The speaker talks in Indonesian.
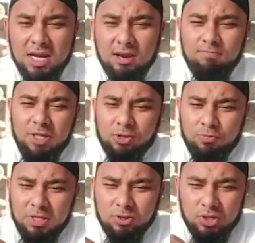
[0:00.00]
dan
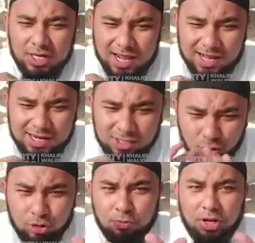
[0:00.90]
pintu-pintu neraka
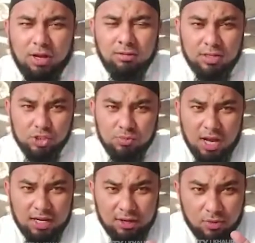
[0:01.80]
ditutup oleh Allah
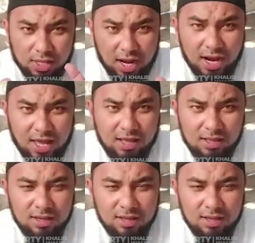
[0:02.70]
Subhanahu wa taala